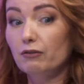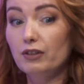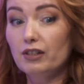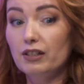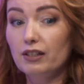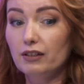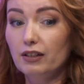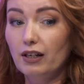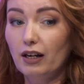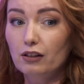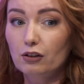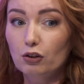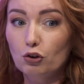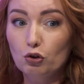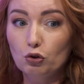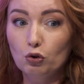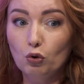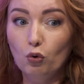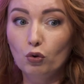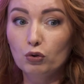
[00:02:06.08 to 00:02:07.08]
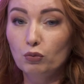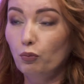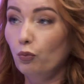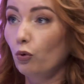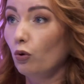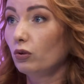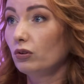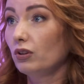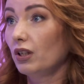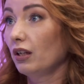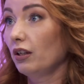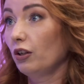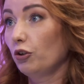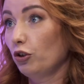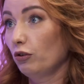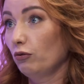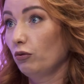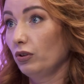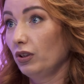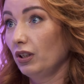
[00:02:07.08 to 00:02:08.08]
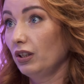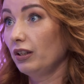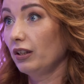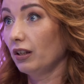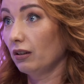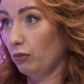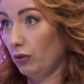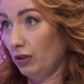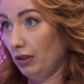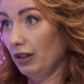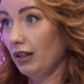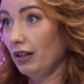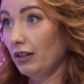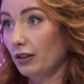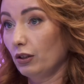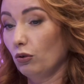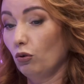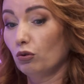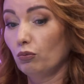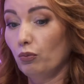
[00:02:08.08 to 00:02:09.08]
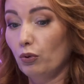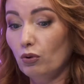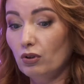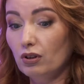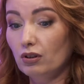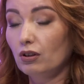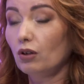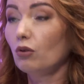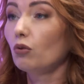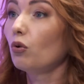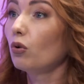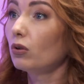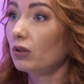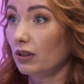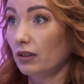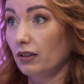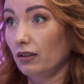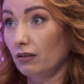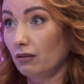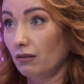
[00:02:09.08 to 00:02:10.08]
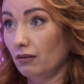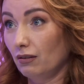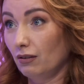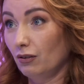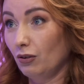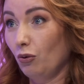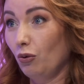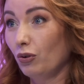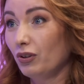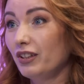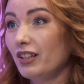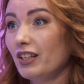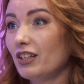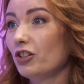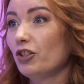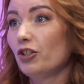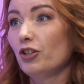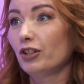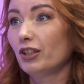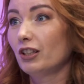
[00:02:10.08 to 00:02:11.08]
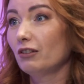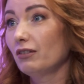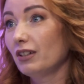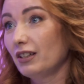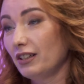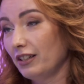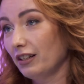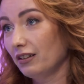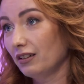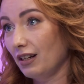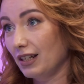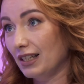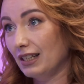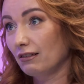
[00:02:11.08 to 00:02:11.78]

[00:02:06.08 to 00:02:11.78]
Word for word: выясняется, что он полдня ничего не ел. Представляете, он просто голоден, но он не считывает сигнал